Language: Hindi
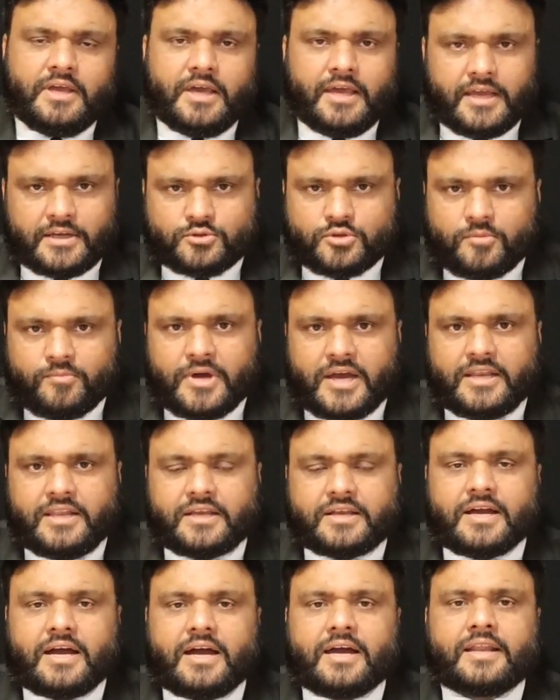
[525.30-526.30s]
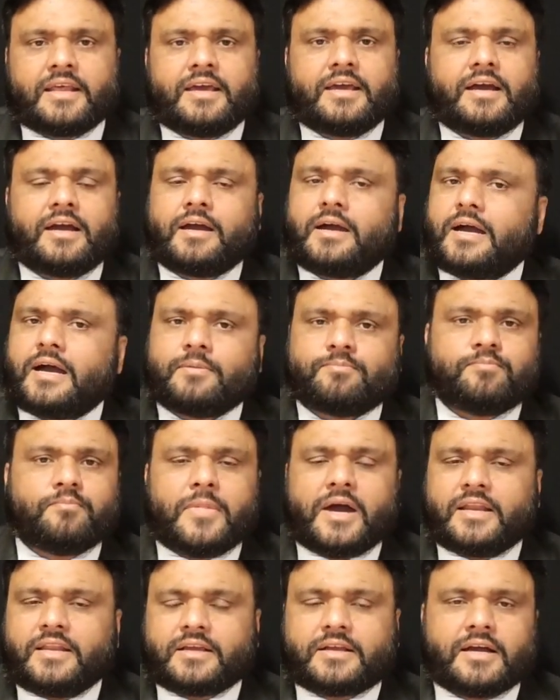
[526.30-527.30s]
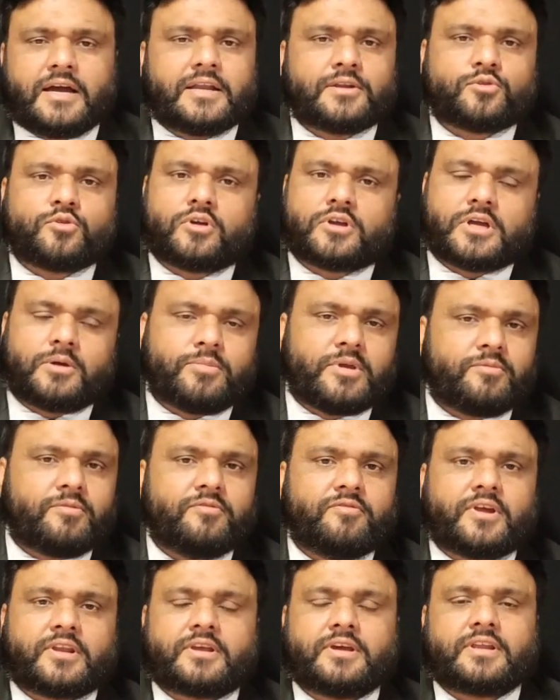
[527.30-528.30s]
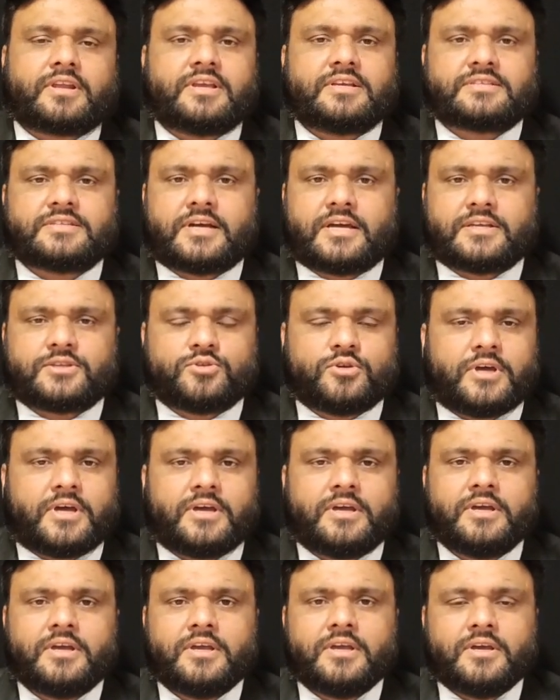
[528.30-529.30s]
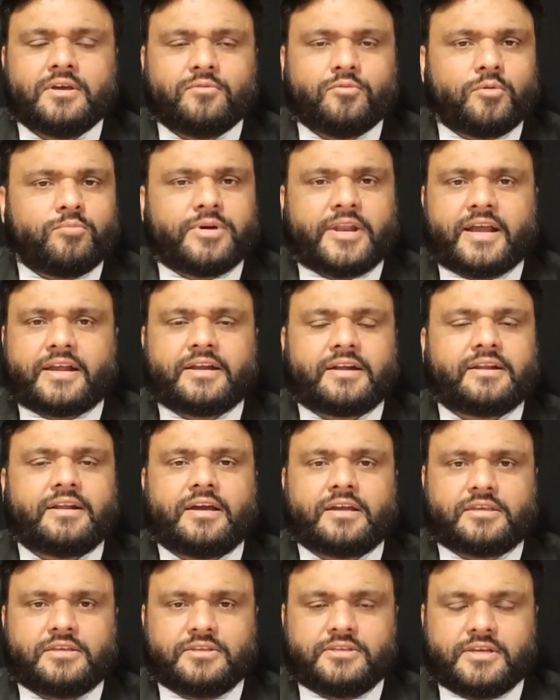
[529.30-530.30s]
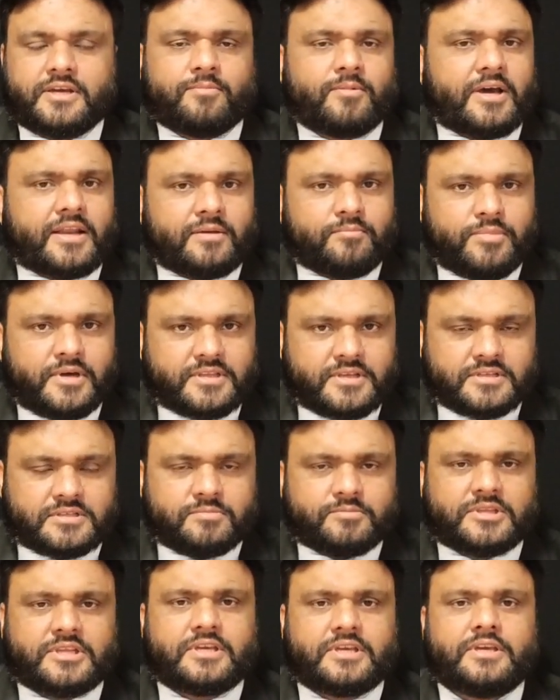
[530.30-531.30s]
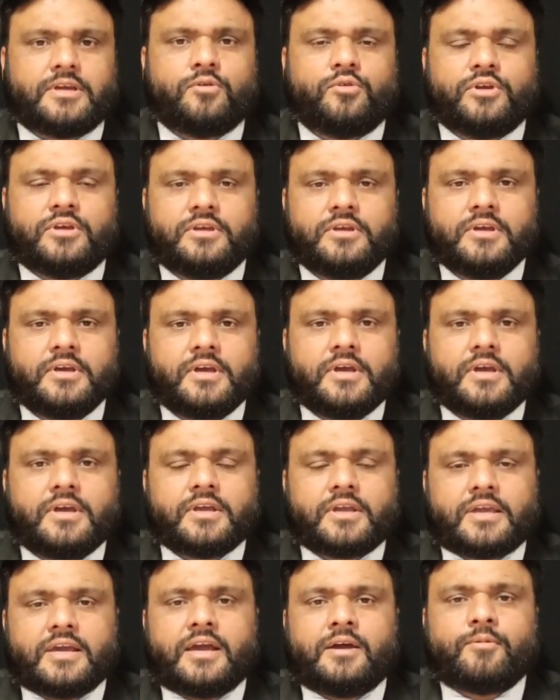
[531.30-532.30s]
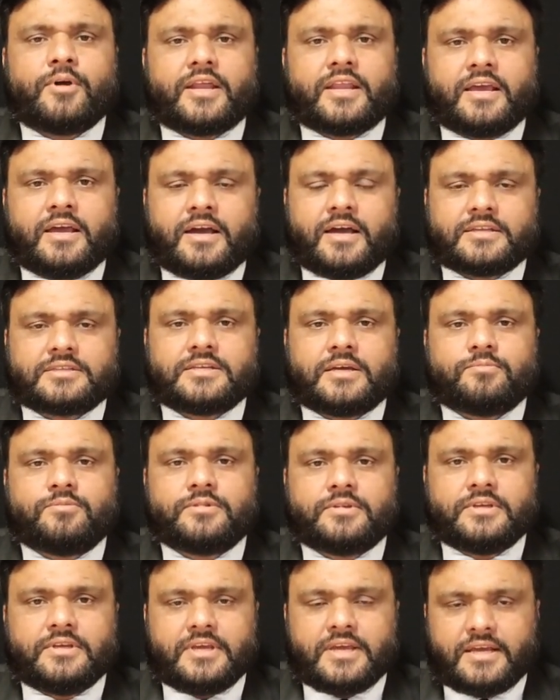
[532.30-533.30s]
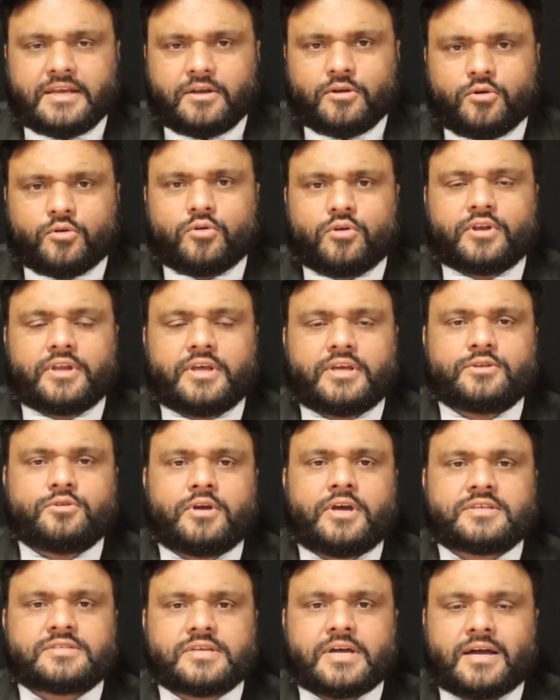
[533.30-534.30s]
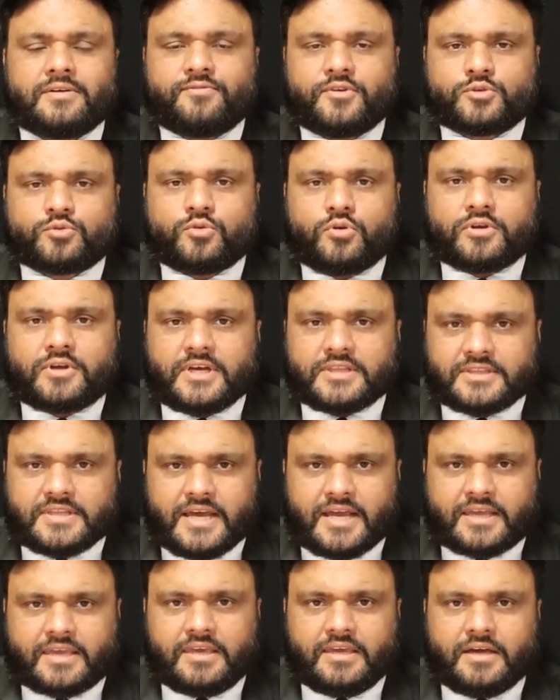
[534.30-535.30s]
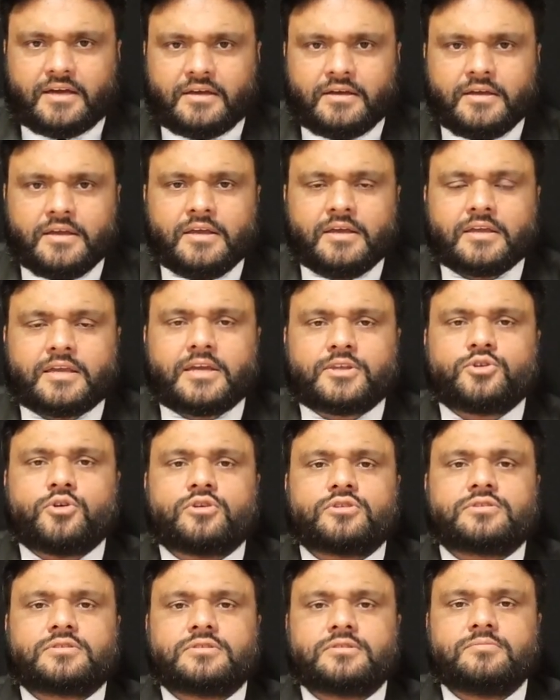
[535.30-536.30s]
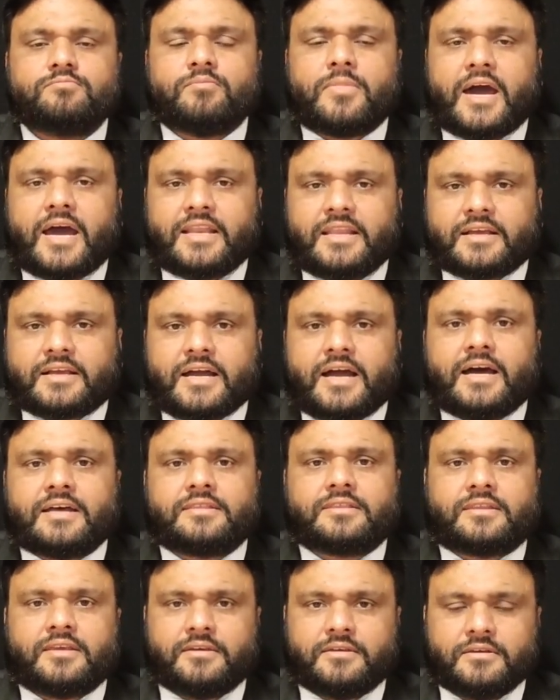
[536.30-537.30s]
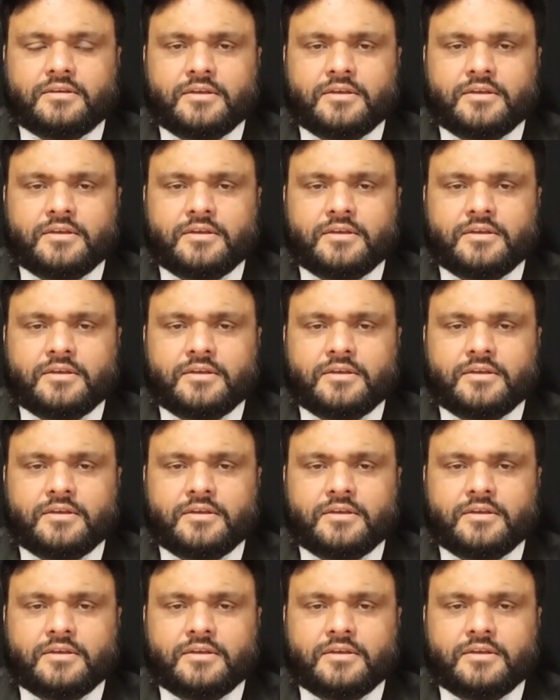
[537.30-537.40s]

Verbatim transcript: एक तो मालिकान है आप मालिकान को कभी भी वर्कर के साथ जो है वो ब्रैकेट ना कीजिए हमारे बदकिस्मती ये हुई कि हमारे यहाँ जब ये लोगों ने जो है सहाफ़त को गंदा किया कि जो मालिकान थे